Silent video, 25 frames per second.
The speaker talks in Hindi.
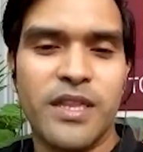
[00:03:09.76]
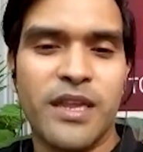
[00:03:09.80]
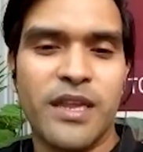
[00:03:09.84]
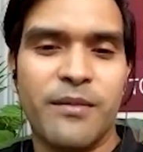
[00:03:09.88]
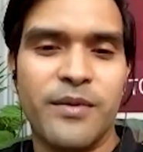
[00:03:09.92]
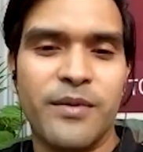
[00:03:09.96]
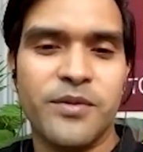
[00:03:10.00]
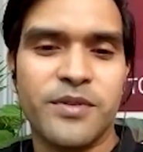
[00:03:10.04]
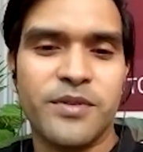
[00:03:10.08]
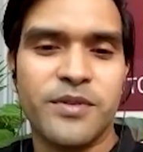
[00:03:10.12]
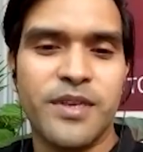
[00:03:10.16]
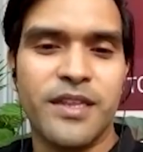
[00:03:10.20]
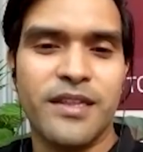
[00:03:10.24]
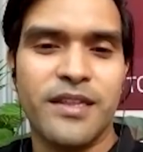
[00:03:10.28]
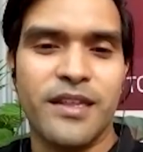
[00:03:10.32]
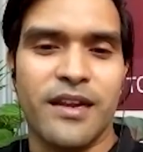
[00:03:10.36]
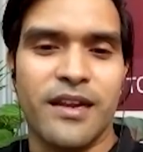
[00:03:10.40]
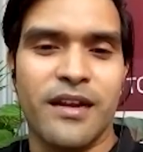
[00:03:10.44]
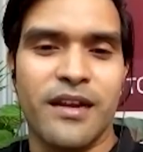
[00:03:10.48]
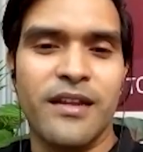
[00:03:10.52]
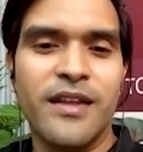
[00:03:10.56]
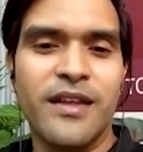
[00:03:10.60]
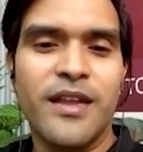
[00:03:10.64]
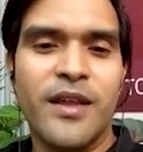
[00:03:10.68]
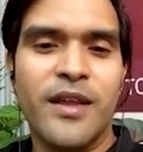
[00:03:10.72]
था मैं उसके अंदर
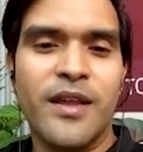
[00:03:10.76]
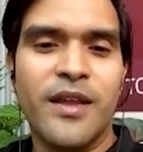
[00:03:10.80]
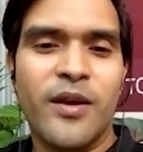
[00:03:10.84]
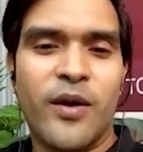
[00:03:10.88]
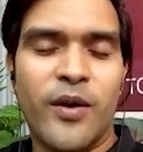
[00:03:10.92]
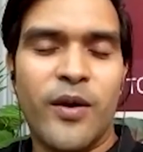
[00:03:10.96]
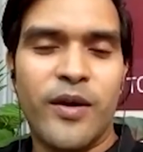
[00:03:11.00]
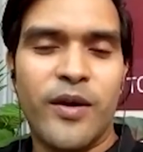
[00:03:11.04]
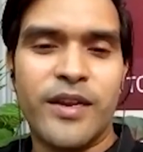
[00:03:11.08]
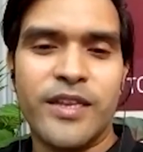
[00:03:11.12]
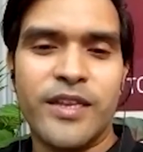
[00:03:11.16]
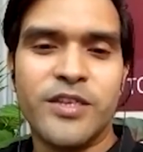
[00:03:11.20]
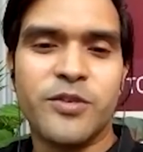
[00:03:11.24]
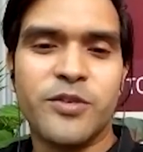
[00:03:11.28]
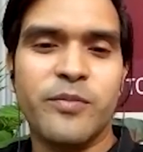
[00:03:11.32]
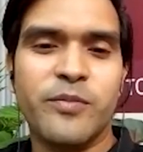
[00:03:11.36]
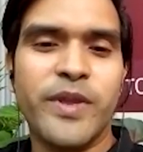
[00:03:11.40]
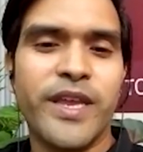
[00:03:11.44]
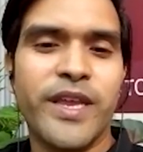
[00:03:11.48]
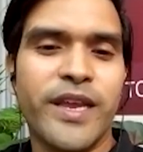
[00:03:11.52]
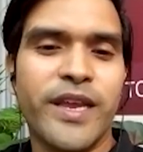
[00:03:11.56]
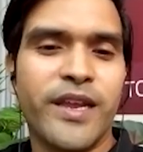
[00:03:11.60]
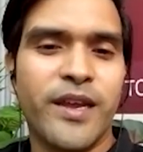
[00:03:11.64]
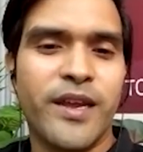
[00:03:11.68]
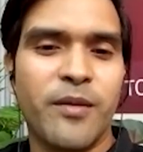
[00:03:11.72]
और इसमें
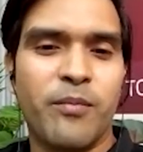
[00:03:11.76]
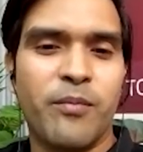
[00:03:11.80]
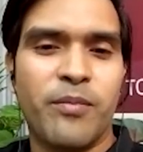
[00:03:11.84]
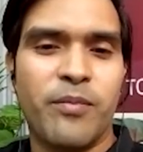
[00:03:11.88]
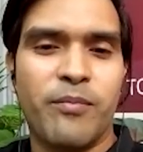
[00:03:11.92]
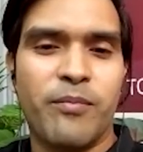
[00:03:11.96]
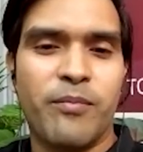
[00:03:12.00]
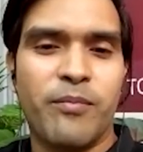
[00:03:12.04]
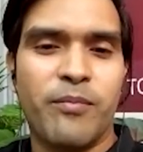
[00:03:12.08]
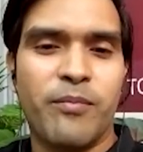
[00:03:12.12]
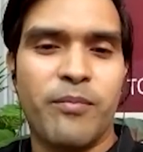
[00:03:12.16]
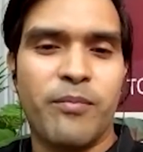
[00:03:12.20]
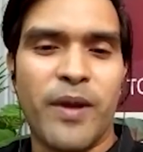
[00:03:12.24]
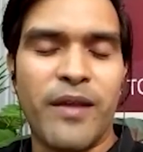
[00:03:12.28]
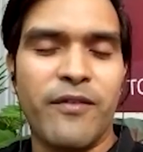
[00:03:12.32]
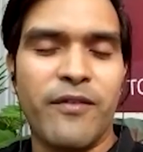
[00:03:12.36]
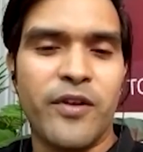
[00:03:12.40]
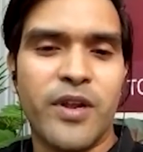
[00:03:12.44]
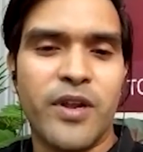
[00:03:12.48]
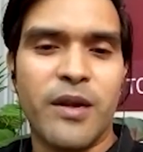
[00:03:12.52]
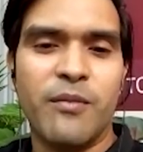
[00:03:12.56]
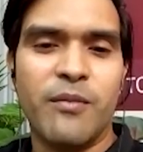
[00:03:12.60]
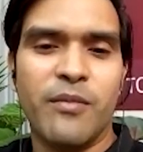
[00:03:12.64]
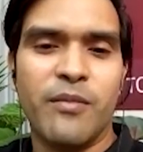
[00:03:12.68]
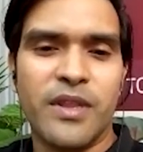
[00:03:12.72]
एक
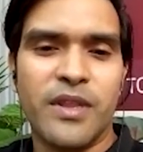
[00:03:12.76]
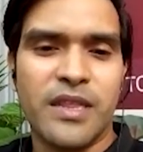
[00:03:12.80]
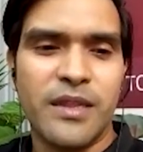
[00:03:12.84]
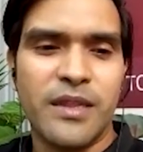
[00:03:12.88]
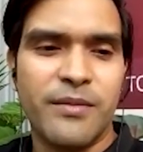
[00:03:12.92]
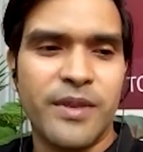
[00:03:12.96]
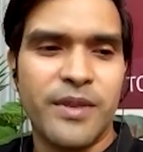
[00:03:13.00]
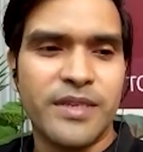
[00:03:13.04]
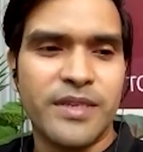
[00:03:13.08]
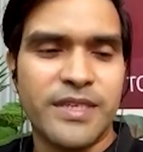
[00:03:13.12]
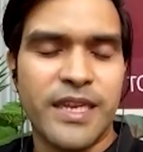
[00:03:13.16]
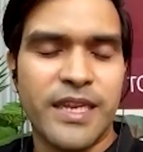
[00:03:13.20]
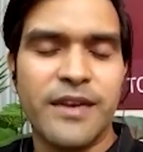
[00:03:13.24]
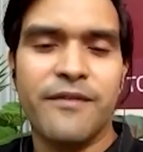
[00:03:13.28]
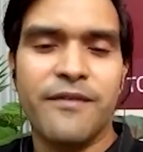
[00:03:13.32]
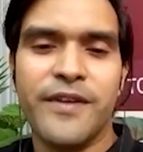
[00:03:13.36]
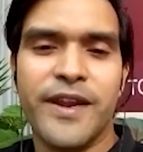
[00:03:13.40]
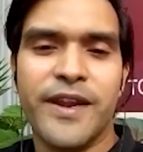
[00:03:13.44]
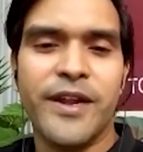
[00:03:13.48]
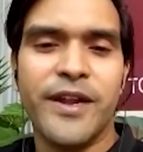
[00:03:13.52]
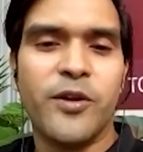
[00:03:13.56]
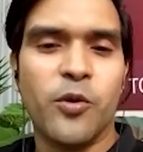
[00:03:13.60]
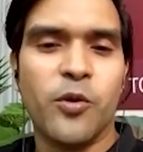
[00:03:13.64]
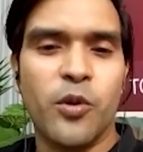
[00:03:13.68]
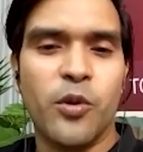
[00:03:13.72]
पाइवोटल मतलब एक
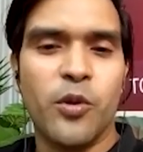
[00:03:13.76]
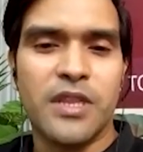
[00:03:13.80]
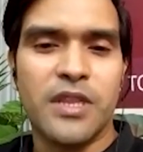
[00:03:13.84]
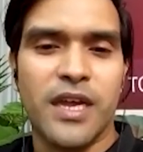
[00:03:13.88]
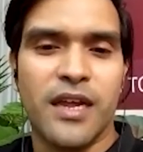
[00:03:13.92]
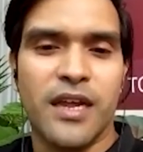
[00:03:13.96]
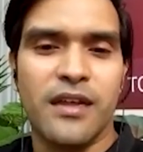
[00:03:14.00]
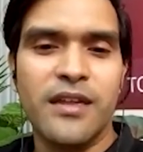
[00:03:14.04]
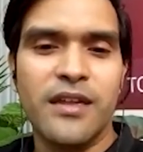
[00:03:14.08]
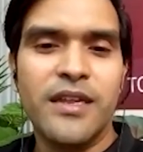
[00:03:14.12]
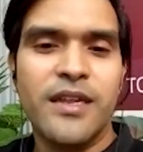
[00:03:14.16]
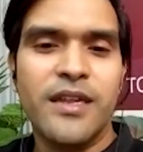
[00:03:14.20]
सिग्निफिकेंट रोल था